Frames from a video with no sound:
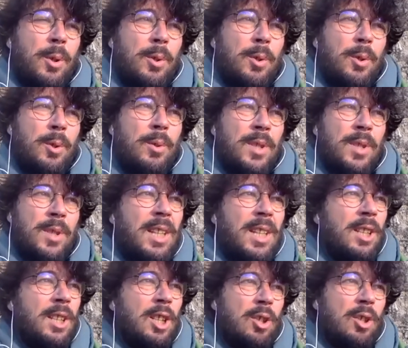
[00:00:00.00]
pense aussi qu'il
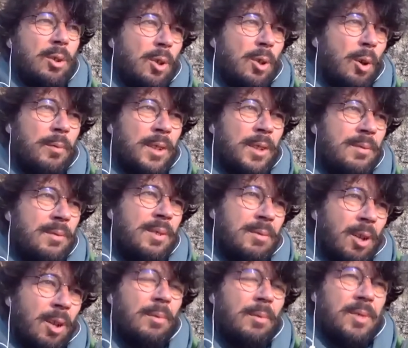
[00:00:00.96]
y a des gens qui ont envie de
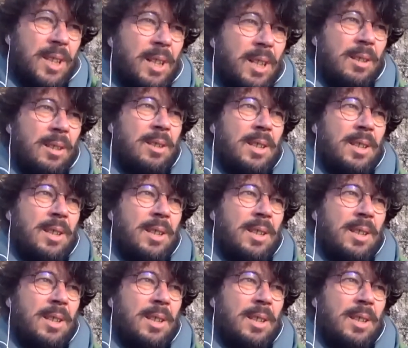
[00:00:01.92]
vivre en ville.